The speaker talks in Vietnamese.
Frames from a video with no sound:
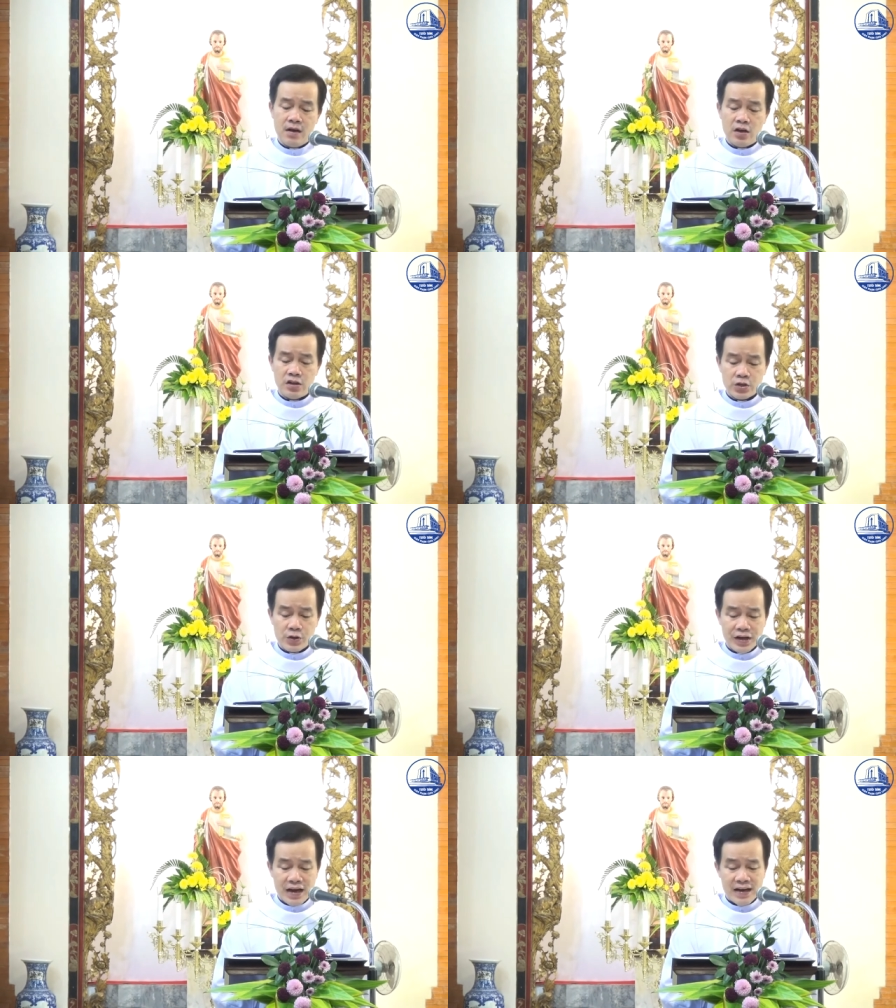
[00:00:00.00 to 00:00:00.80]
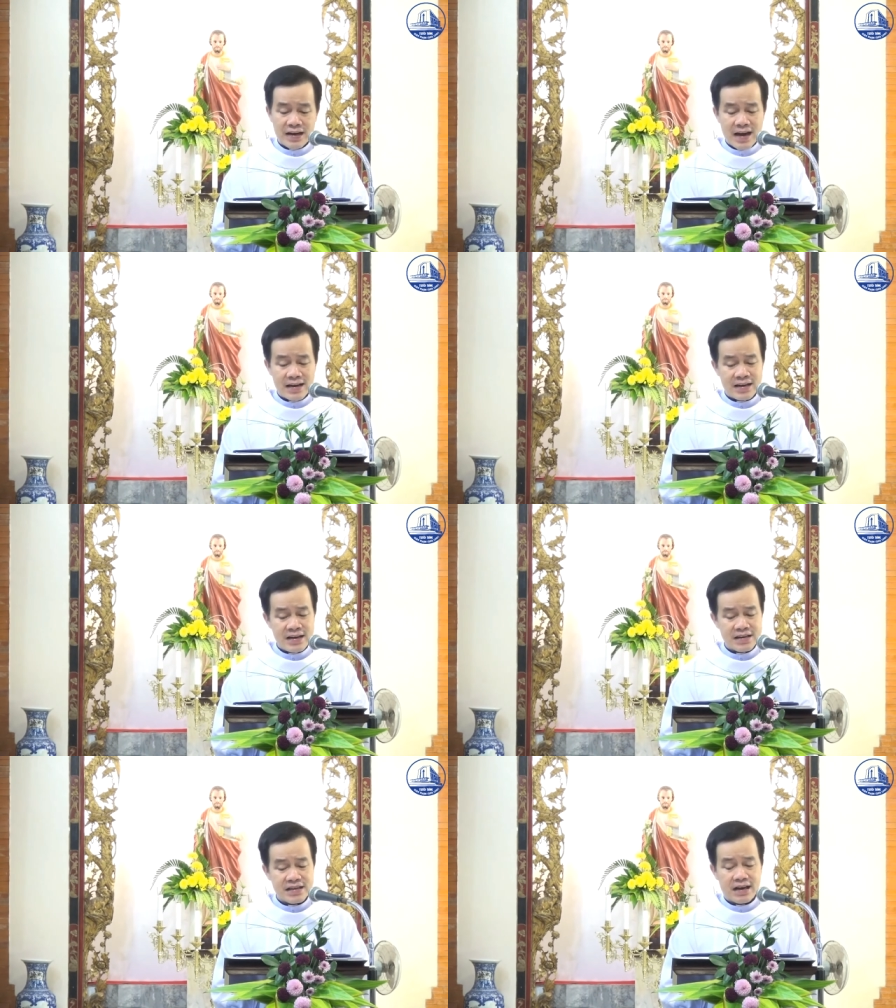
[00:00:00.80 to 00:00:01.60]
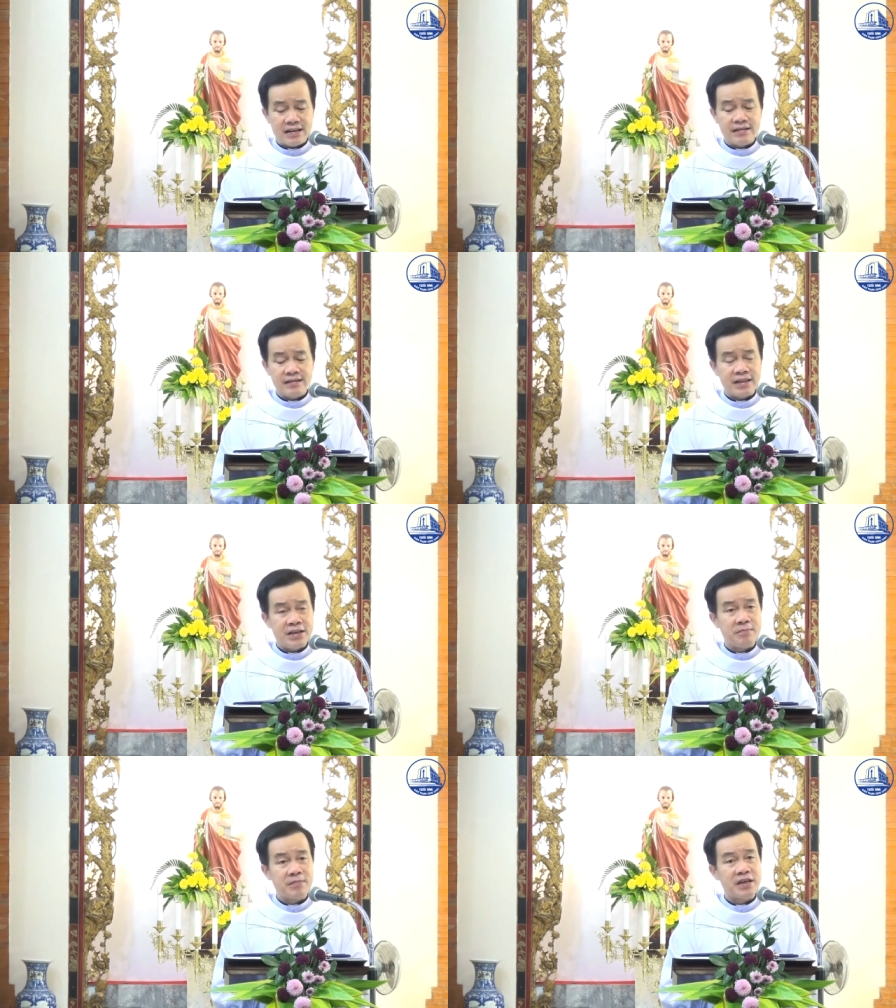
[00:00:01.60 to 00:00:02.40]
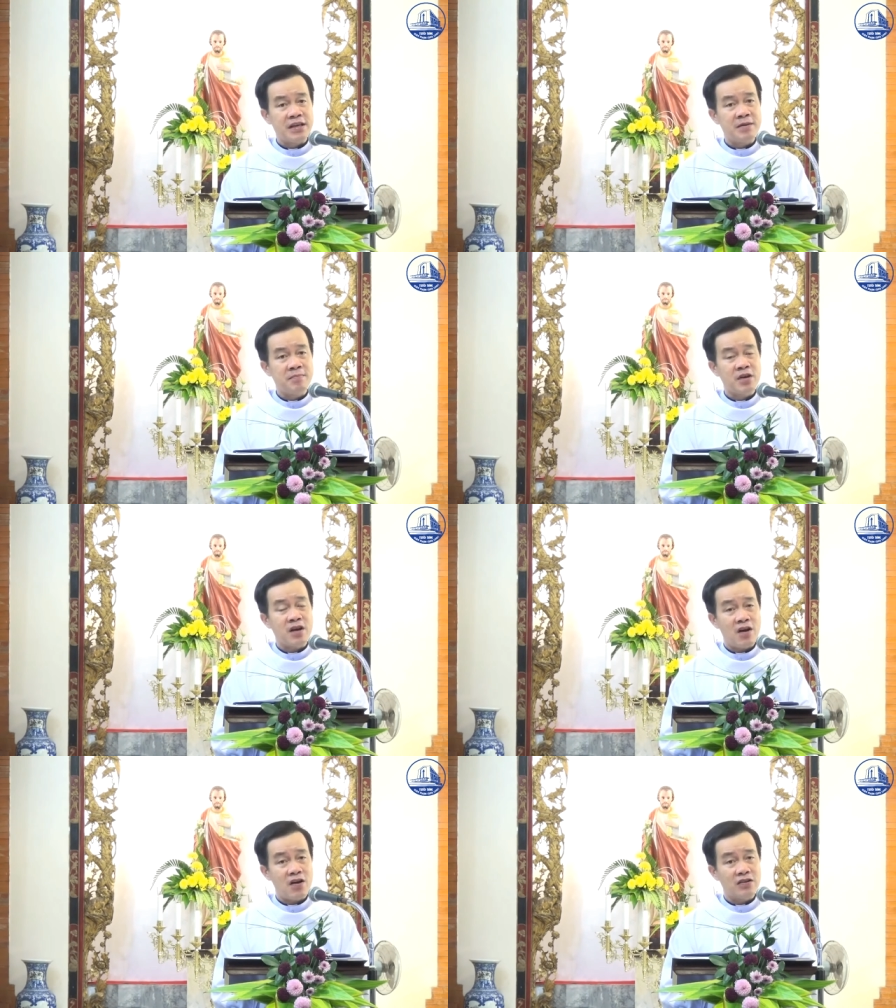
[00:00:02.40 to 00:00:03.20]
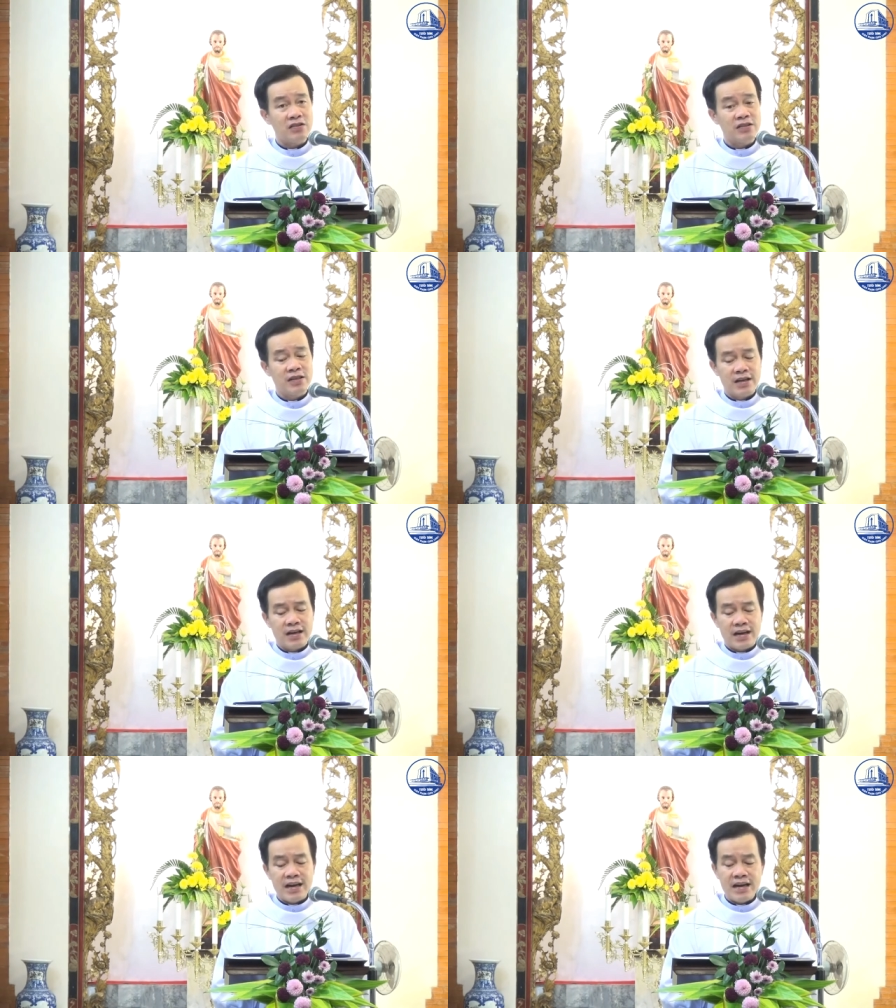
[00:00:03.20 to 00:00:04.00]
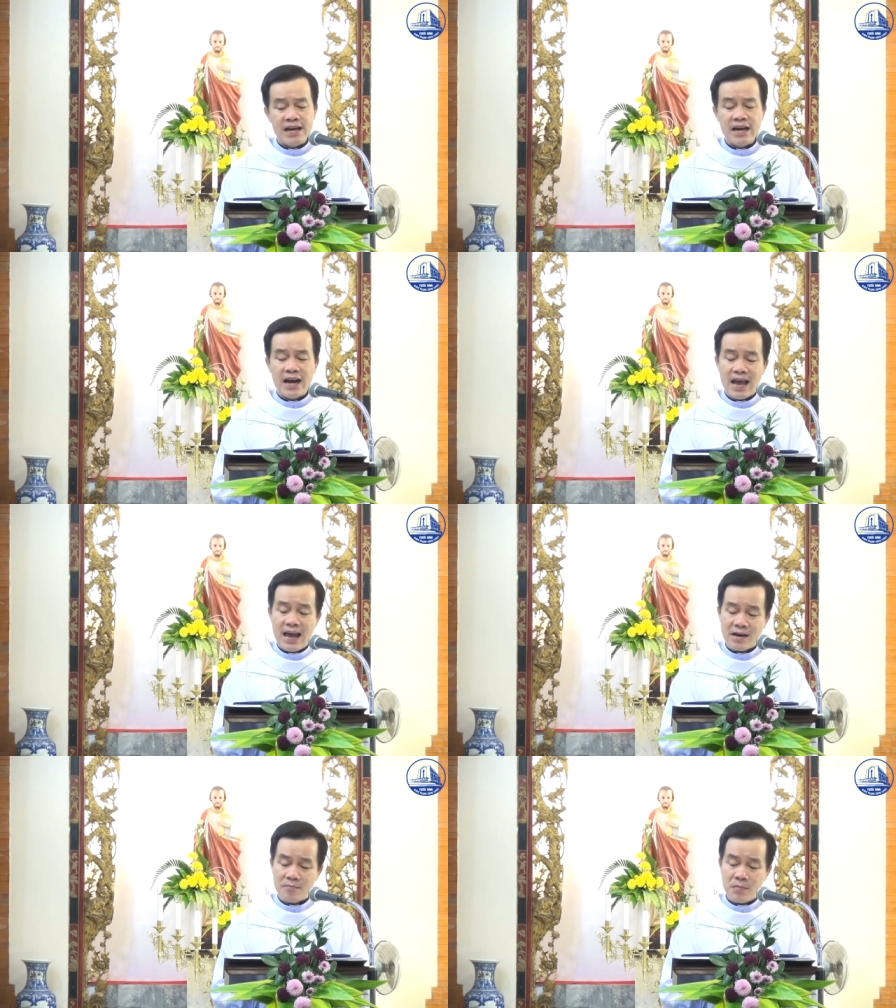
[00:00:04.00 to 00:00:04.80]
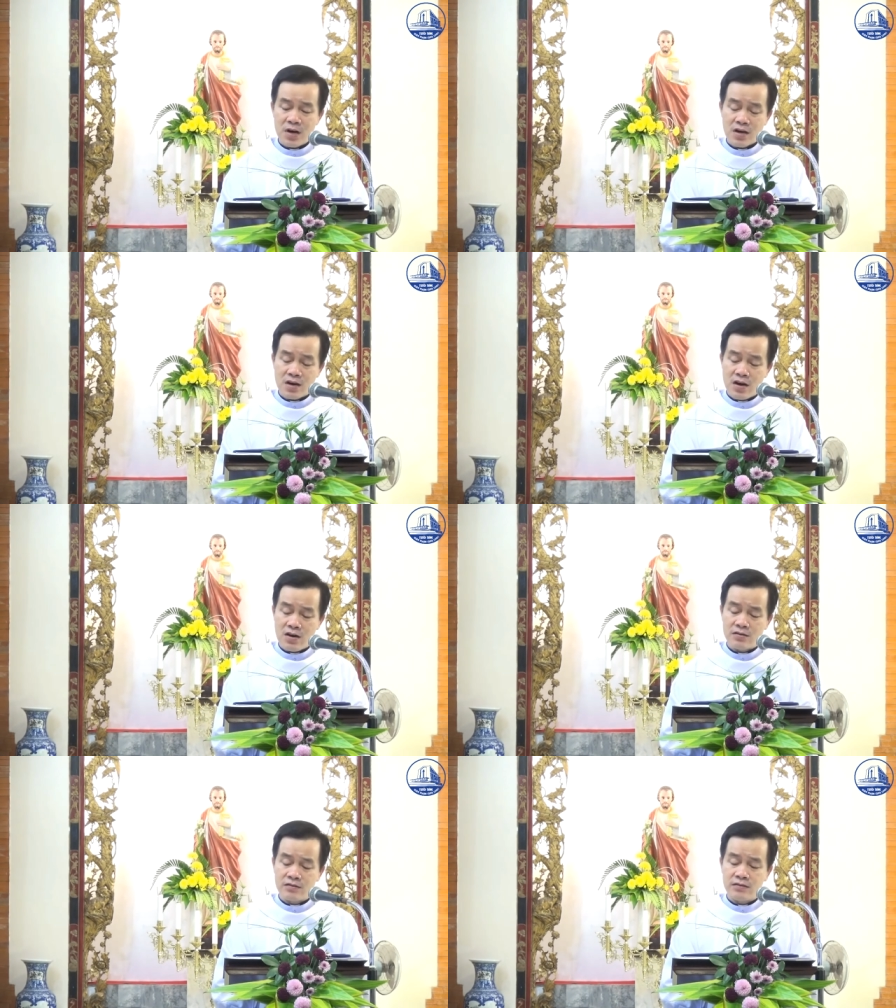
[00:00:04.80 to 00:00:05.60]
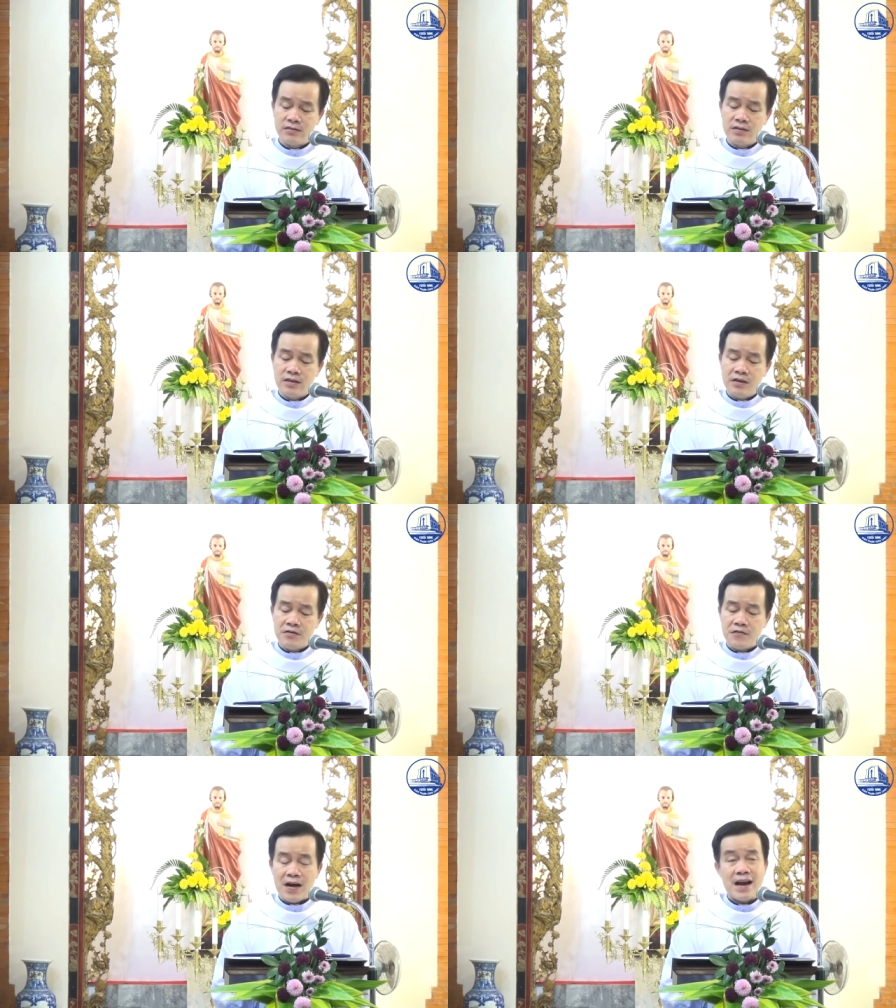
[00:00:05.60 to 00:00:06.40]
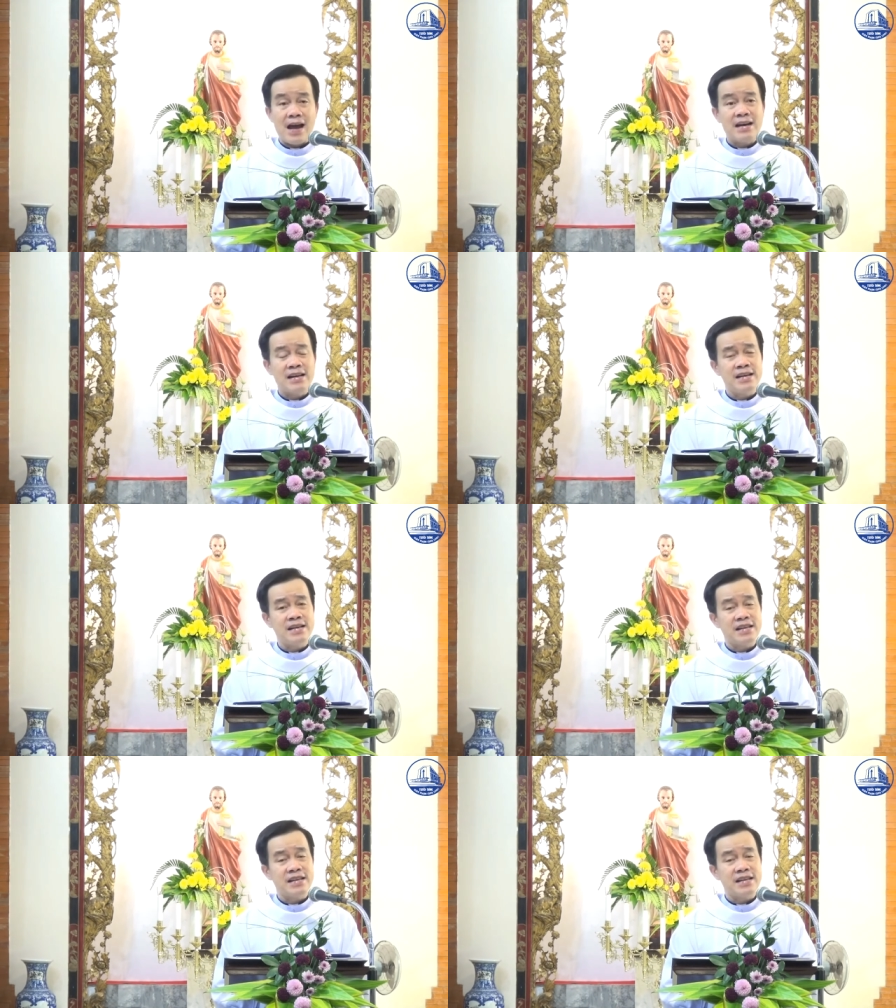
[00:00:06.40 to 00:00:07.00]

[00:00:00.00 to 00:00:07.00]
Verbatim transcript: rồi ngài đã kiên nhẫn tìm kiếm con khi lạc mất con và đã kiên